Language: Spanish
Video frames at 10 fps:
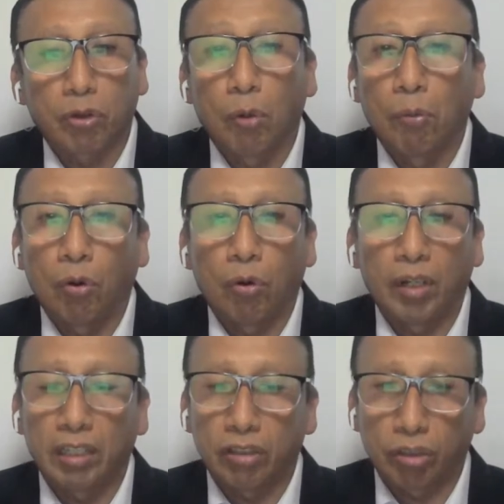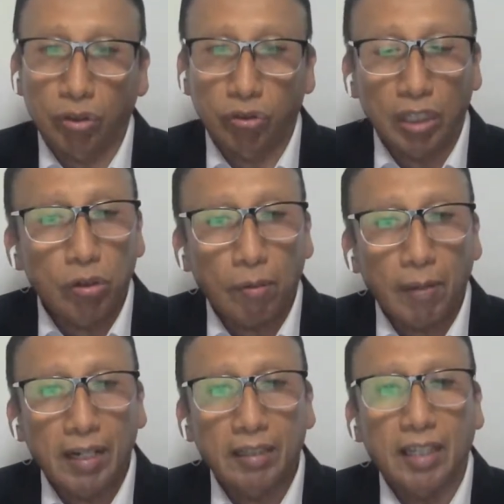como en situaciones
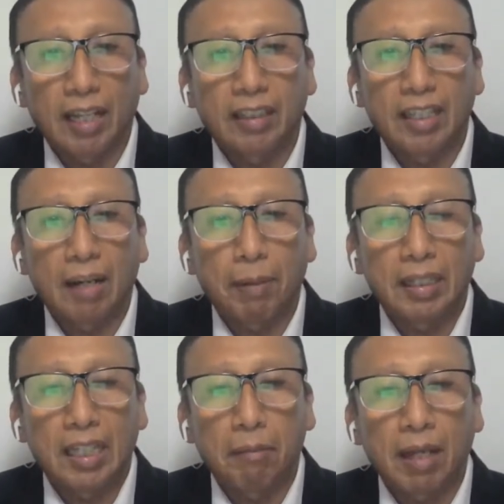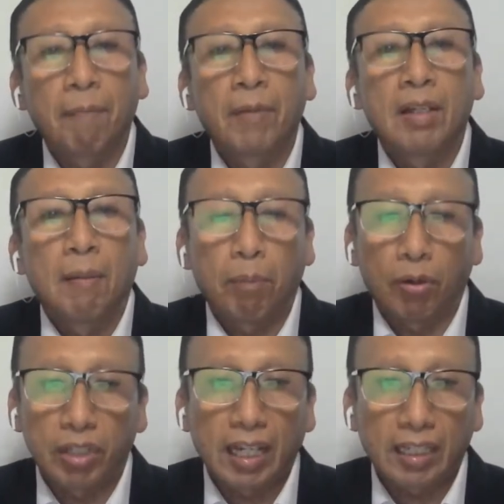normales antes de la pandemia
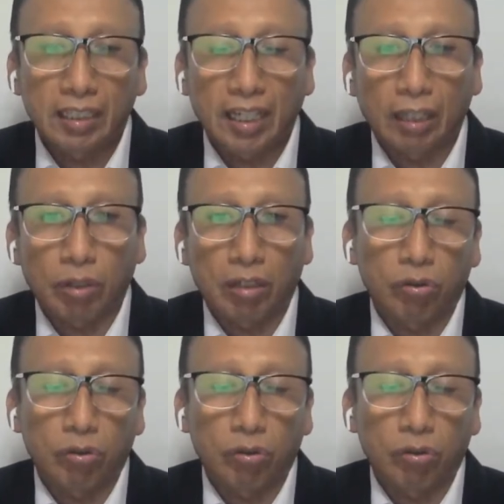podrían interactuar.